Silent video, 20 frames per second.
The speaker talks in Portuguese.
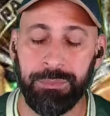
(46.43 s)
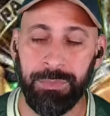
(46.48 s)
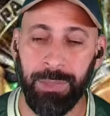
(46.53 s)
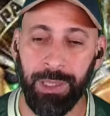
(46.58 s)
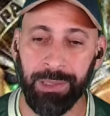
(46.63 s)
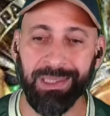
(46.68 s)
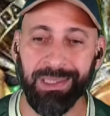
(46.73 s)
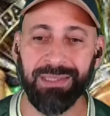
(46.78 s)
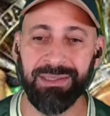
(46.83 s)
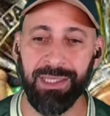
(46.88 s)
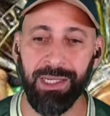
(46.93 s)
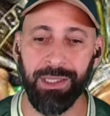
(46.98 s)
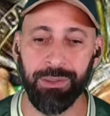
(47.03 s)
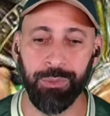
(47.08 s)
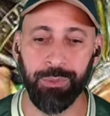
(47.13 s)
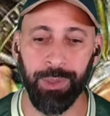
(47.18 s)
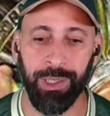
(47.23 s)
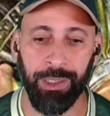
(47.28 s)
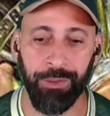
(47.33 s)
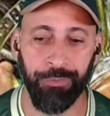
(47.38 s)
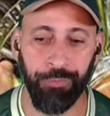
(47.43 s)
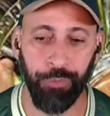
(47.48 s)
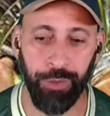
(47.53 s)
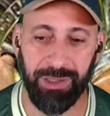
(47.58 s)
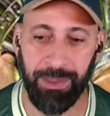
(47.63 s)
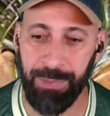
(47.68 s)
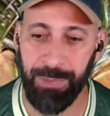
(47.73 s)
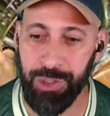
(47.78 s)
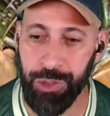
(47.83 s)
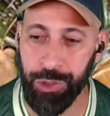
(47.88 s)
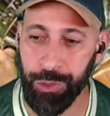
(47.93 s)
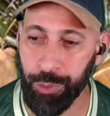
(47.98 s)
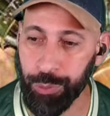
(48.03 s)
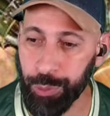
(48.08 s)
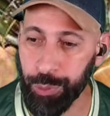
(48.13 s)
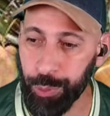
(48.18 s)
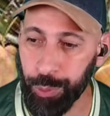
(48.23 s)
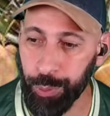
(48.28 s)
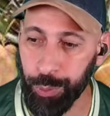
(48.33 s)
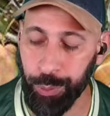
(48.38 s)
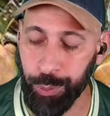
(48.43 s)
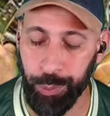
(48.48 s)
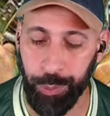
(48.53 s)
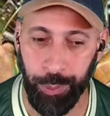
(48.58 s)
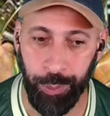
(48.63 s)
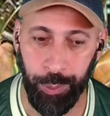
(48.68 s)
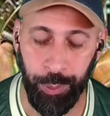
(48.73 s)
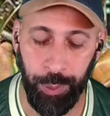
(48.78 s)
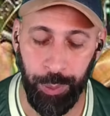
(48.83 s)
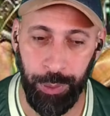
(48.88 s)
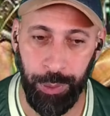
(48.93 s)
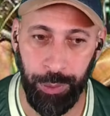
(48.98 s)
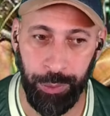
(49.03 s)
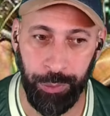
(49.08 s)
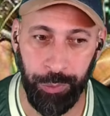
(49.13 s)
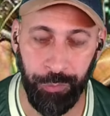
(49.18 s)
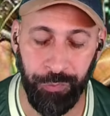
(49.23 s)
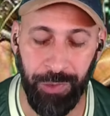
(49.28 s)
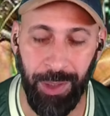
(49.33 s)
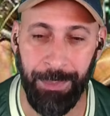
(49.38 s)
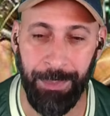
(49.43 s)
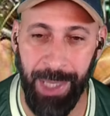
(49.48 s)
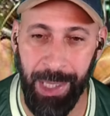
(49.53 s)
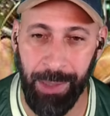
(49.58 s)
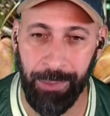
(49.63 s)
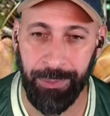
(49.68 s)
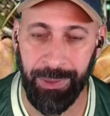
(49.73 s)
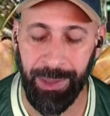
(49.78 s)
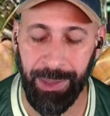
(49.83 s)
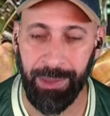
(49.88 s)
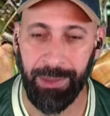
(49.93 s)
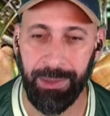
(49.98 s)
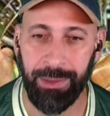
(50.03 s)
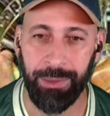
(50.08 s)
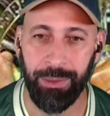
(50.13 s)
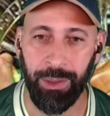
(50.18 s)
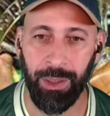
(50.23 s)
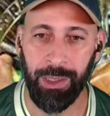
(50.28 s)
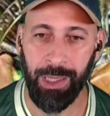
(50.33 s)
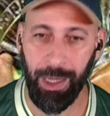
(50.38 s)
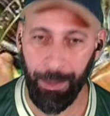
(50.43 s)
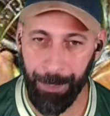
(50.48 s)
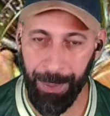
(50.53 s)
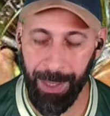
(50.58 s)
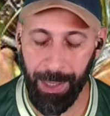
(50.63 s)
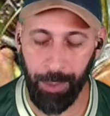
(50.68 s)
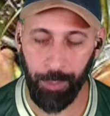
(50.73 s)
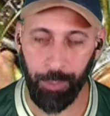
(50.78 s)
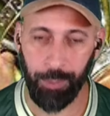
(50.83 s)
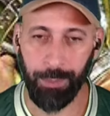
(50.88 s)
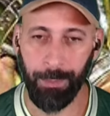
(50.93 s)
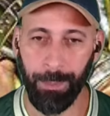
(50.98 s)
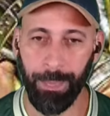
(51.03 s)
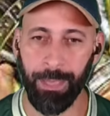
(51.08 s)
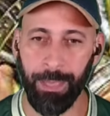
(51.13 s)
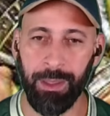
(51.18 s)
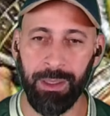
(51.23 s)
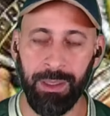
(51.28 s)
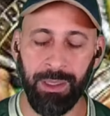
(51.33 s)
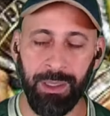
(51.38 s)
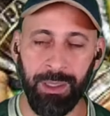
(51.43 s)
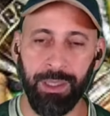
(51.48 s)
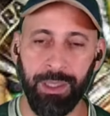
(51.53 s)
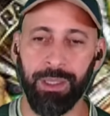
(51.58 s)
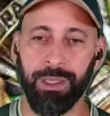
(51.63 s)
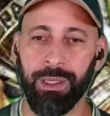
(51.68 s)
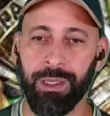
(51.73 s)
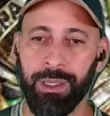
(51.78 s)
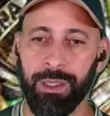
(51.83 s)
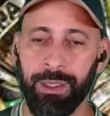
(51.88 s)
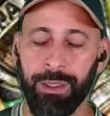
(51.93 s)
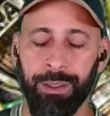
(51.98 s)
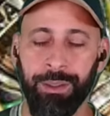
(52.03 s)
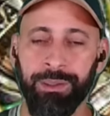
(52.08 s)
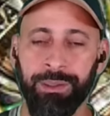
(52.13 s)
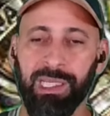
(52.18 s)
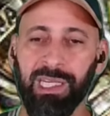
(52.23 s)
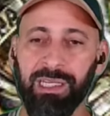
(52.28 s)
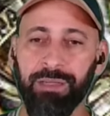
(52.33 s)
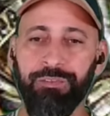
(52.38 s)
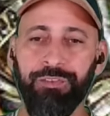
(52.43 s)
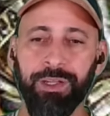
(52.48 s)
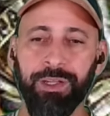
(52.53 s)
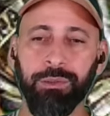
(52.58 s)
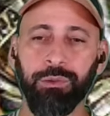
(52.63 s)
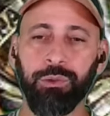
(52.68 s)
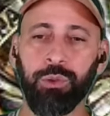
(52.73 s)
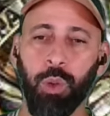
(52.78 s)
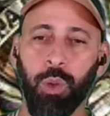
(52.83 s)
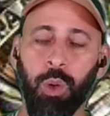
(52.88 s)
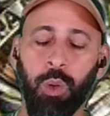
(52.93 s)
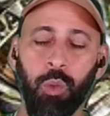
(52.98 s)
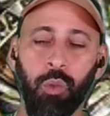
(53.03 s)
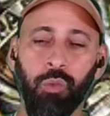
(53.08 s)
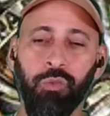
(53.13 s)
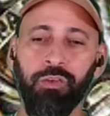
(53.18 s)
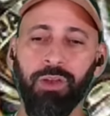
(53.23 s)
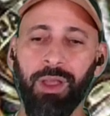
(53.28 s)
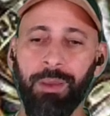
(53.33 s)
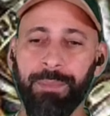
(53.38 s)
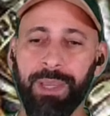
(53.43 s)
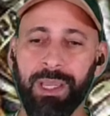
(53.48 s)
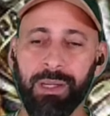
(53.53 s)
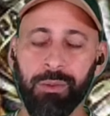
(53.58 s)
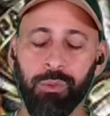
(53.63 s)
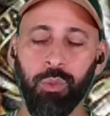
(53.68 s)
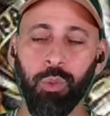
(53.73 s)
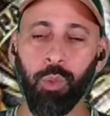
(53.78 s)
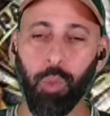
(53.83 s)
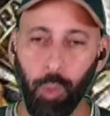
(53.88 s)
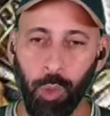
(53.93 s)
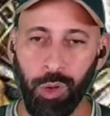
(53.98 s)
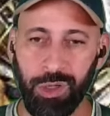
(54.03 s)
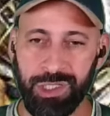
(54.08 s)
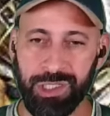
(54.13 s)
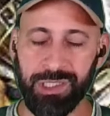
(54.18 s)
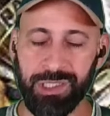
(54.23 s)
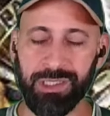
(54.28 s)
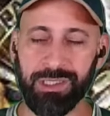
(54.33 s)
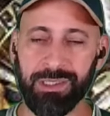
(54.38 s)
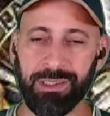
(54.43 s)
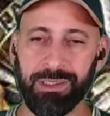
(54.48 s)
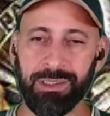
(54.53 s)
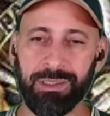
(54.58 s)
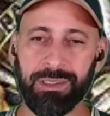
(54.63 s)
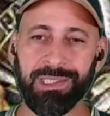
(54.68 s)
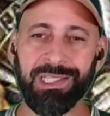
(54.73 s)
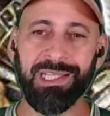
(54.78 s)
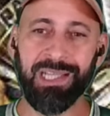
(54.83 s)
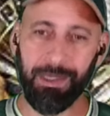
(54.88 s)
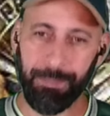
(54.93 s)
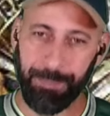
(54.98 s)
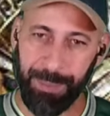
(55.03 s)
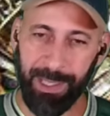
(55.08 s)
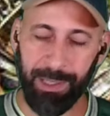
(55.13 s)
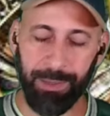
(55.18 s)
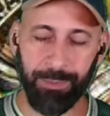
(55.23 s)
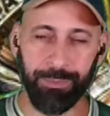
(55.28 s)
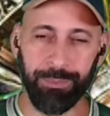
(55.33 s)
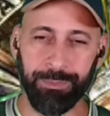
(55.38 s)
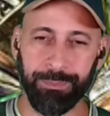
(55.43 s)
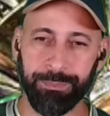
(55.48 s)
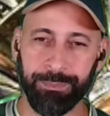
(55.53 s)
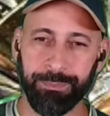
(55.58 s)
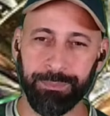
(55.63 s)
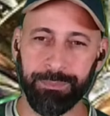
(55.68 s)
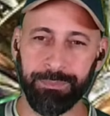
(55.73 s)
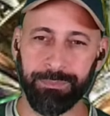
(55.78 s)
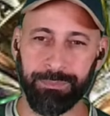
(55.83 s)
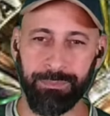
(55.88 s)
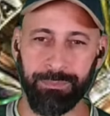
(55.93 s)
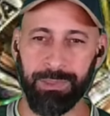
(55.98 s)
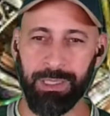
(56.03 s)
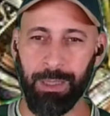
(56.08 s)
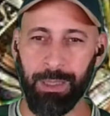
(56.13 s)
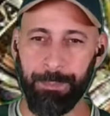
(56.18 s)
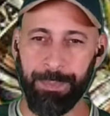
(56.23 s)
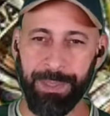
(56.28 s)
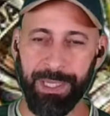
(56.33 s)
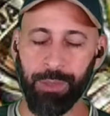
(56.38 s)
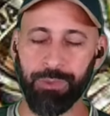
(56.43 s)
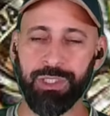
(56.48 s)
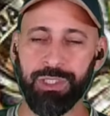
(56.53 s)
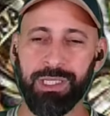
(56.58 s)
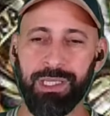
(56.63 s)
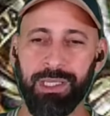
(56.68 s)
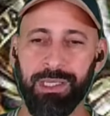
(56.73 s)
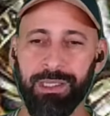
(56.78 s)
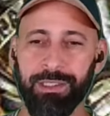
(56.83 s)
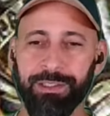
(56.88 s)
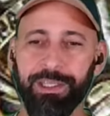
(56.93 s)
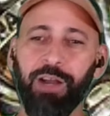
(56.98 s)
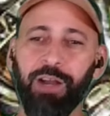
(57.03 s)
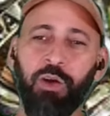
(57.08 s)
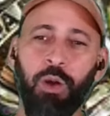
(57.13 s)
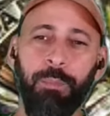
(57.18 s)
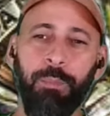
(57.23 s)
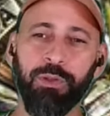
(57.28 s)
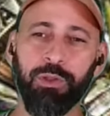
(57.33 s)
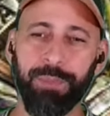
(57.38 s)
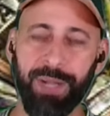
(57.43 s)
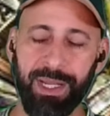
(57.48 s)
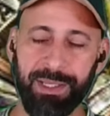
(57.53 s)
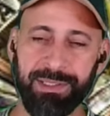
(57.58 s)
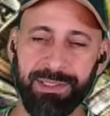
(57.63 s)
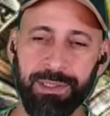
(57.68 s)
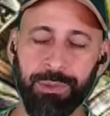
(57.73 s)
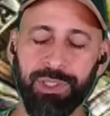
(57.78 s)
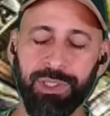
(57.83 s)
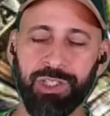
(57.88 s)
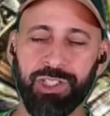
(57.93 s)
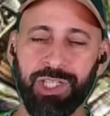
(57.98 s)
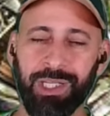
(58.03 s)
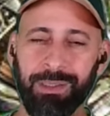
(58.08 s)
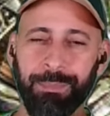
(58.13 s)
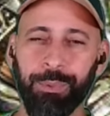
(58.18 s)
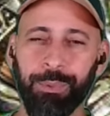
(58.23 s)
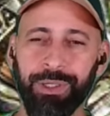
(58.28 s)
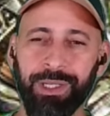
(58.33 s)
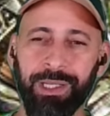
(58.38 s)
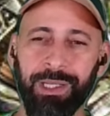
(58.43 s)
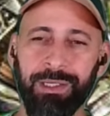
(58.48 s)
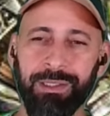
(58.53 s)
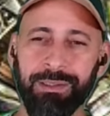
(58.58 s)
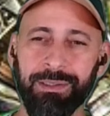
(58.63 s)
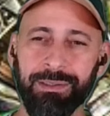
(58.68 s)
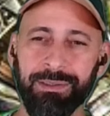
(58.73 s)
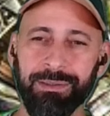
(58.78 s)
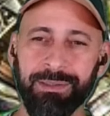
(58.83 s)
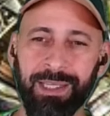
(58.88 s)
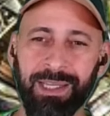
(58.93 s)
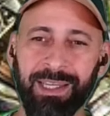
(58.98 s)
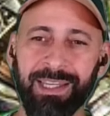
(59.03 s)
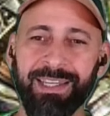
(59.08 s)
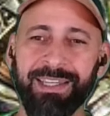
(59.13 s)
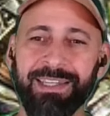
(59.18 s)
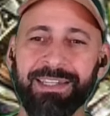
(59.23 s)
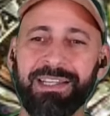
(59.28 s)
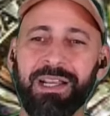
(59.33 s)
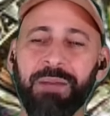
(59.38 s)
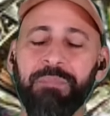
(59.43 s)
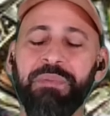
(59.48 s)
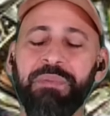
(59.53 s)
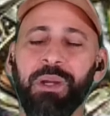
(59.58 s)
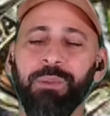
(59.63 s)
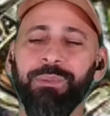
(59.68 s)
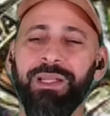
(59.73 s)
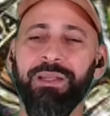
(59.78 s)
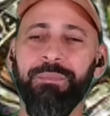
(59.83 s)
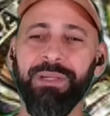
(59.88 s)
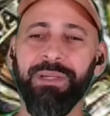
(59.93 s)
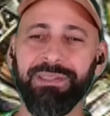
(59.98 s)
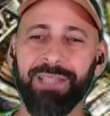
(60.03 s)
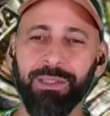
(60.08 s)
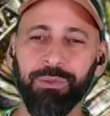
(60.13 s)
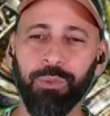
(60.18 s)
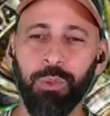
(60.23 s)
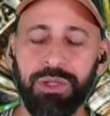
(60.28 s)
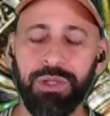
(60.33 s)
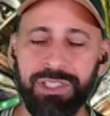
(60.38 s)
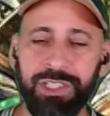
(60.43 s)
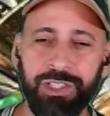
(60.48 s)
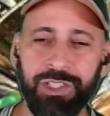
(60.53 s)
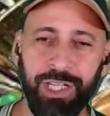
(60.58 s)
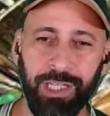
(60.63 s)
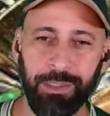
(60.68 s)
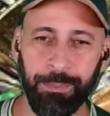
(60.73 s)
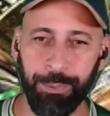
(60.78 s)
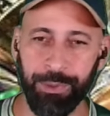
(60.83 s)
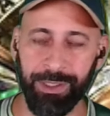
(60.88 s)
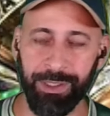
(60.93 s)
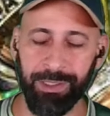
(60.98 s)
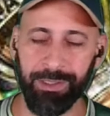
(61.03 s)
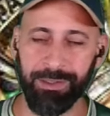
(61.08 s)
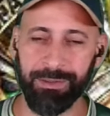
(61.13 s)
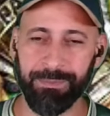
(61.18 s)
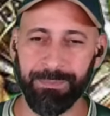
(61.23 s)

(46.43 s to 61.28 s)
Ele está certo. Ele foi demitido do, do Flamengo, né? Campeão. E ele enfrentou o Flamengo hoje, campeão. Campeão de quê? Da Copa do Brasil, deixada por ele, né? E campeão da Libertadores, deixado por ele.